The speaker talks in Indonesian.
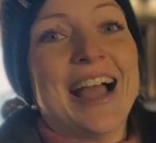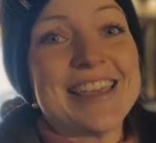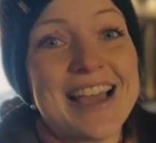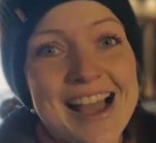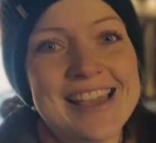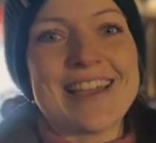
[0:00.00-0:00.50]

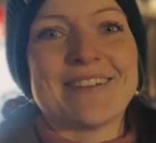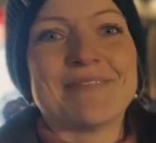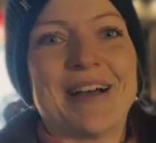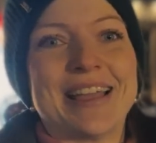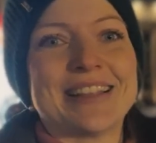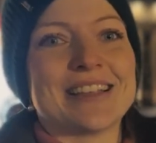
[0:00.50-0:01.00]
ayah yang
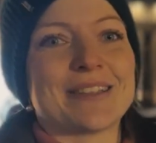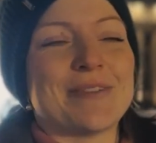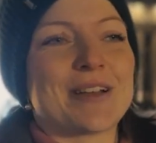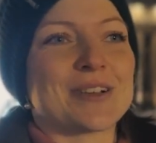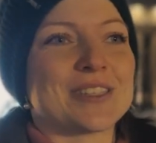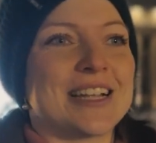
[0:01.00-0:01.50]
main Dead
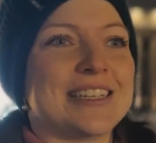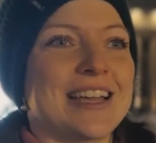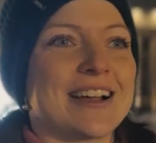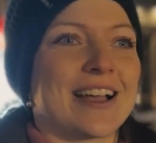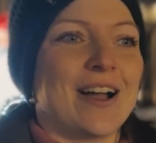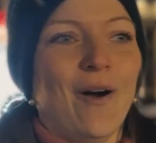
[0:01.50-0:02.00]
Marosnya
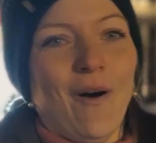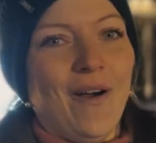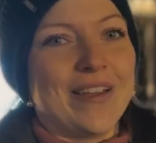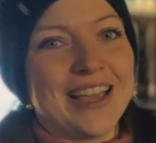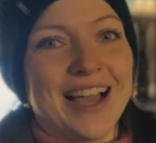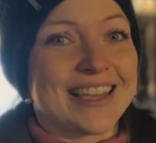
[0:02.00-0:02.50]
dia kayak
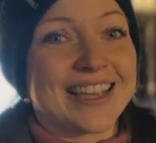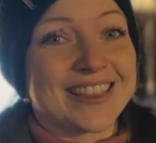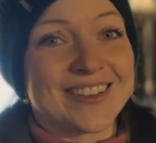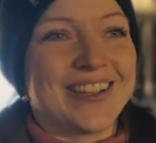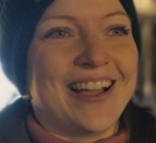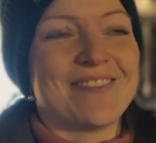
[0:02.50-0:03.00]
oh ya
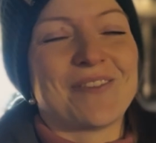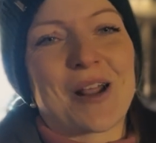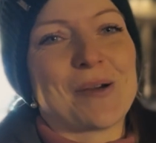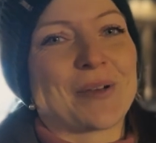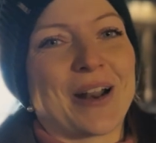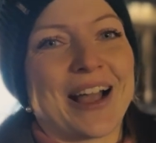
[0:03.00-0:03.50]
gitu ya
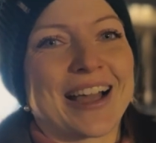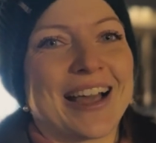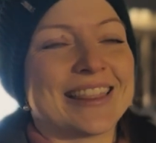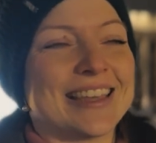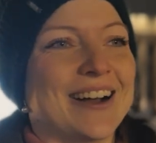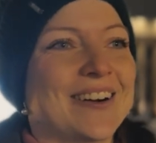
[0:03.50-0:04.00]
pura-pura
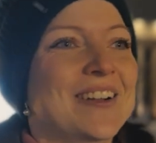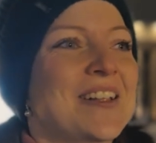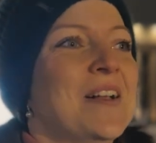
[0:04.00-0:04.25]
nggak tahu.